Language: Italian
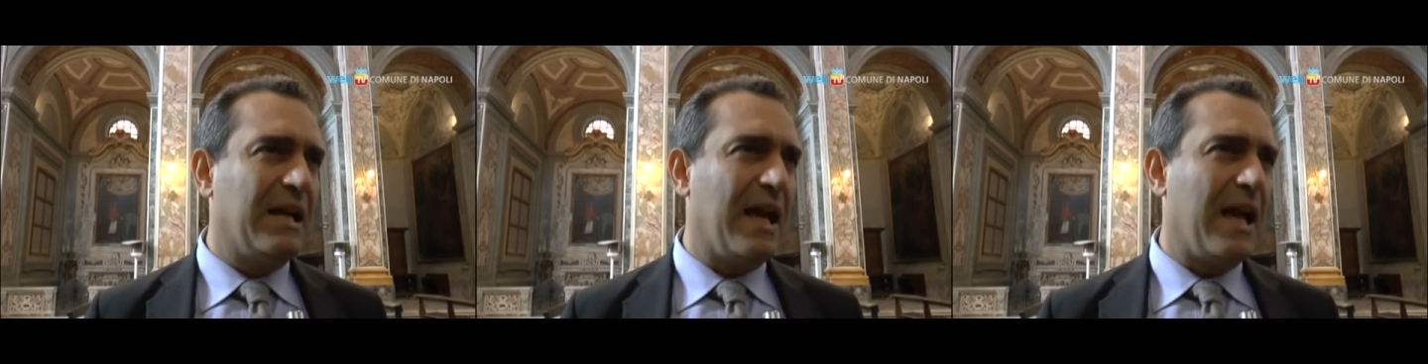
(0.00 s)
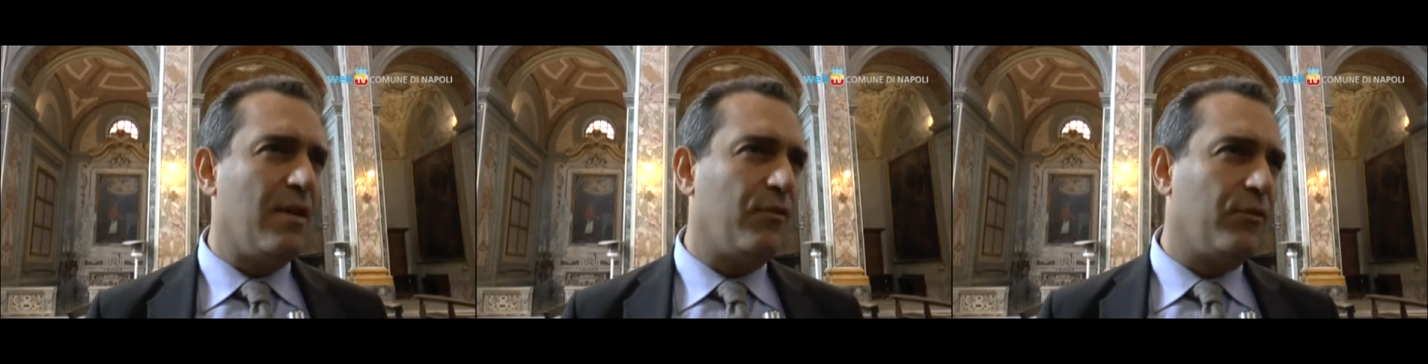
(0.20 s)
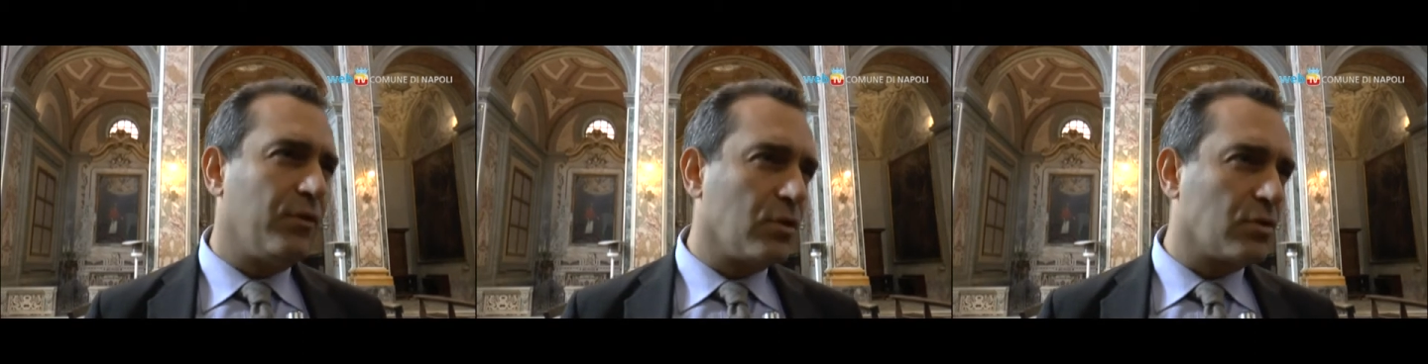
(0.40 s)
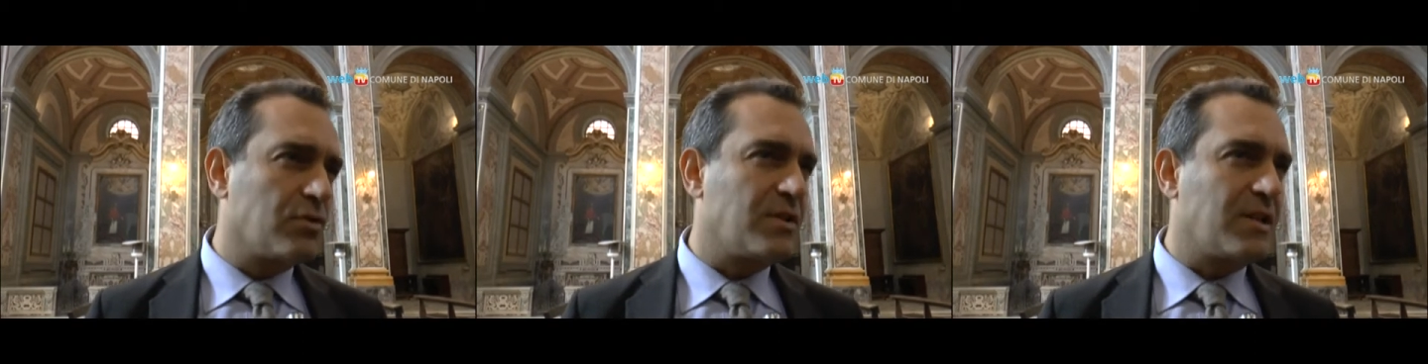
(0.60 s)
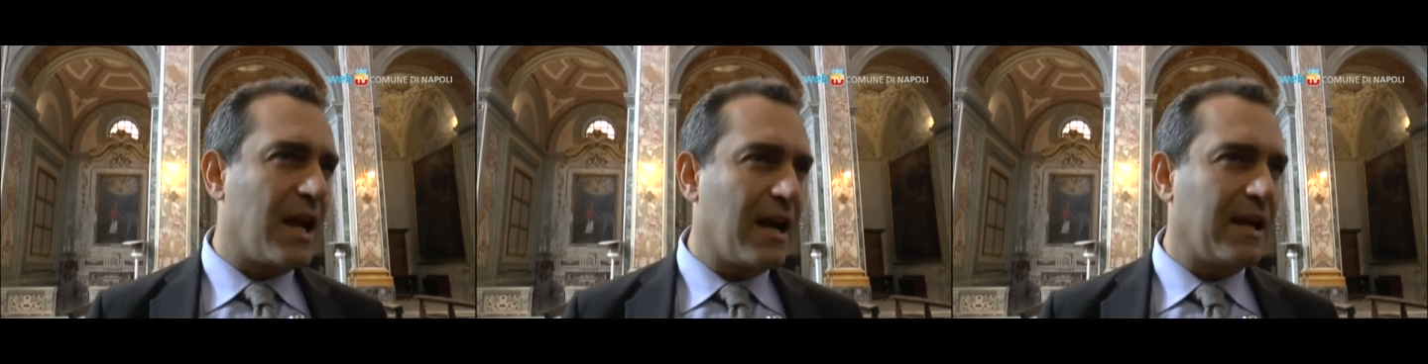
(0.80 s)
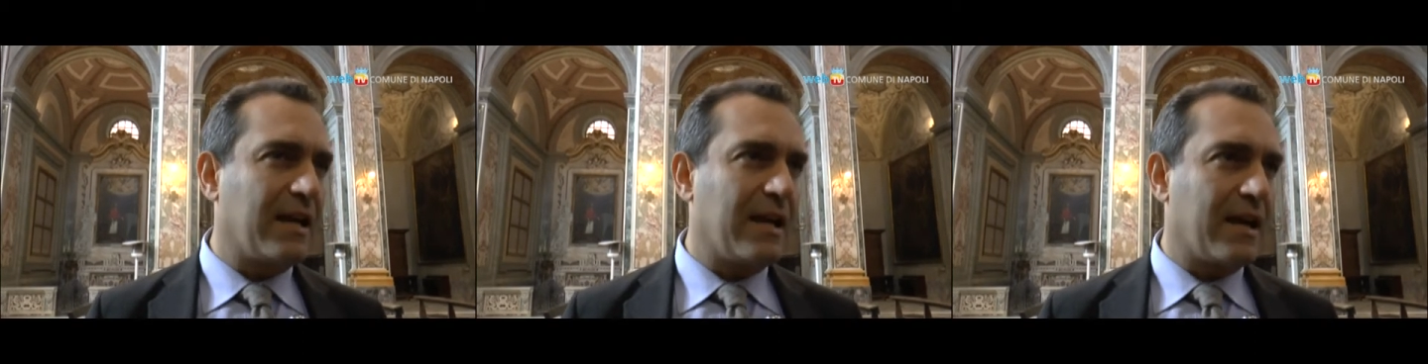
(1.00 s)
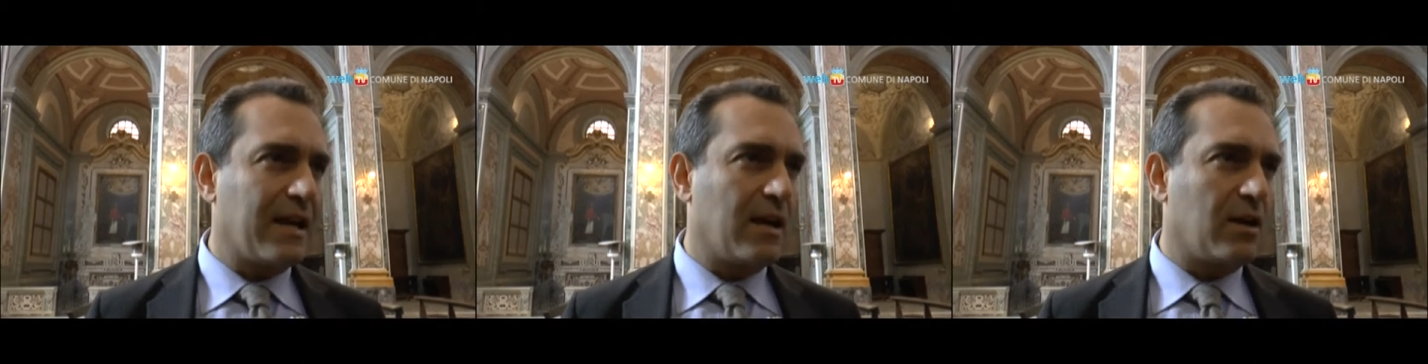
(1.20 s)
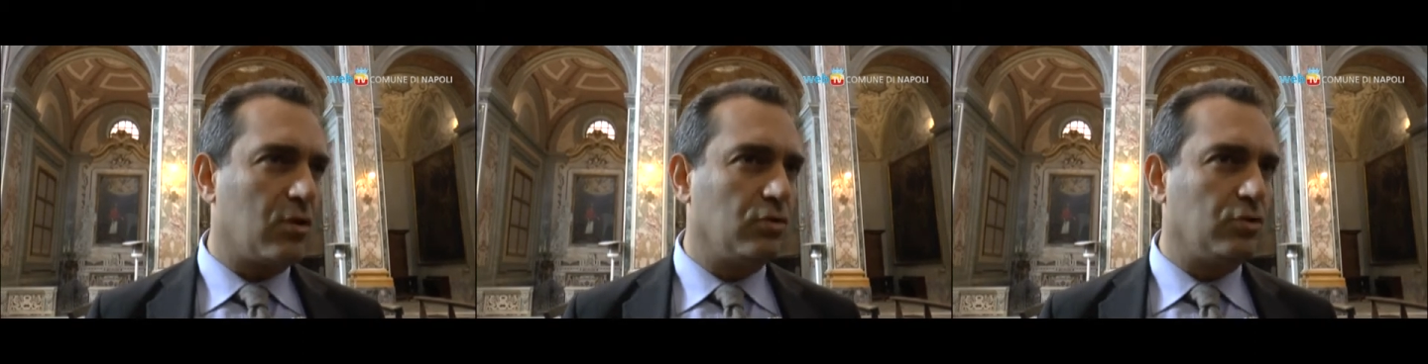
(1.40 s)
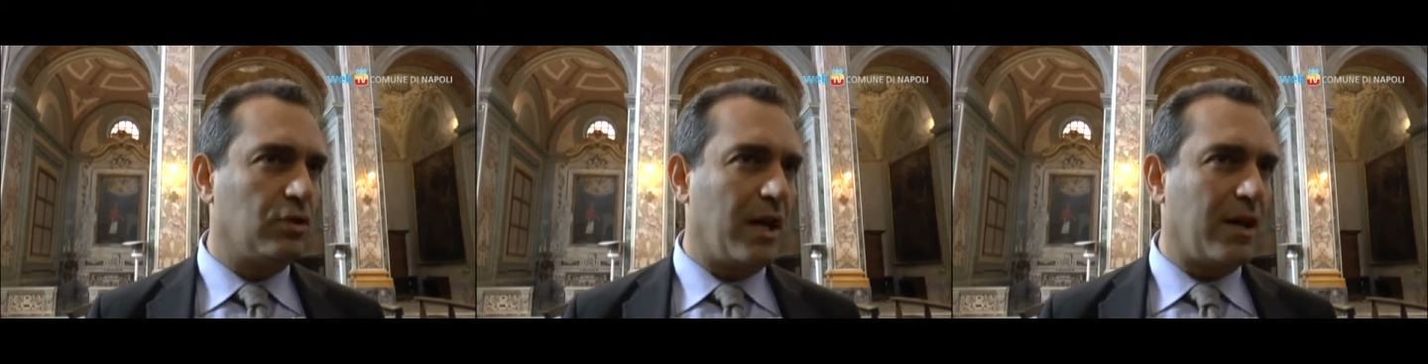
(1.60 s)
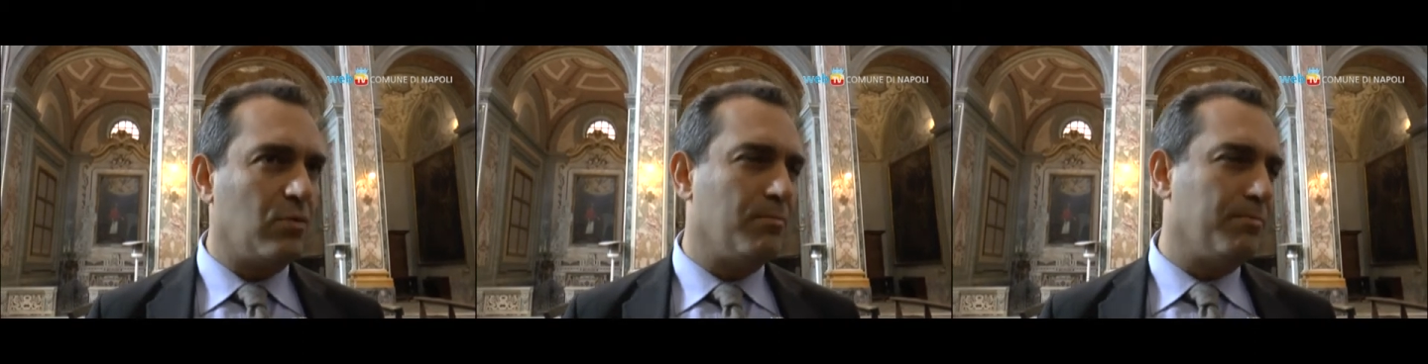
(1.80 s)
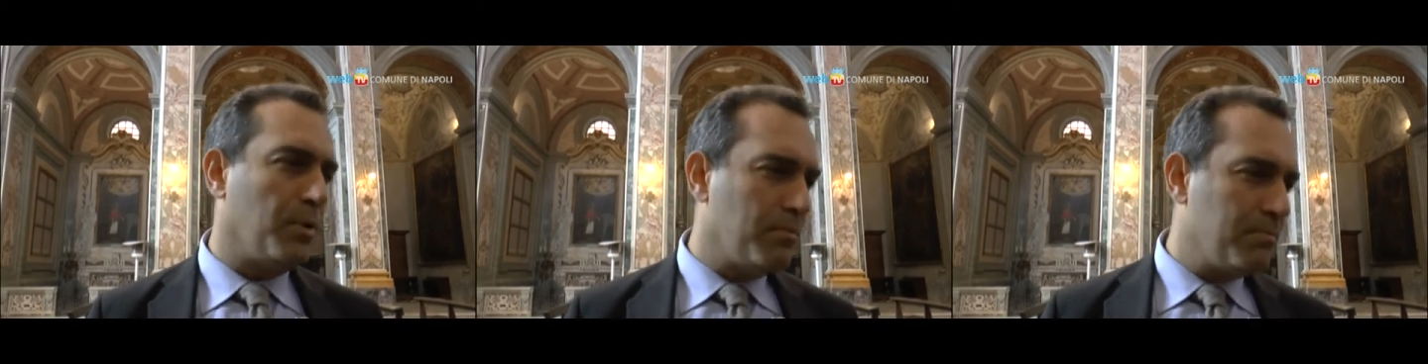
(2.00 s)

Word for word: e forse anche a raccontare un po'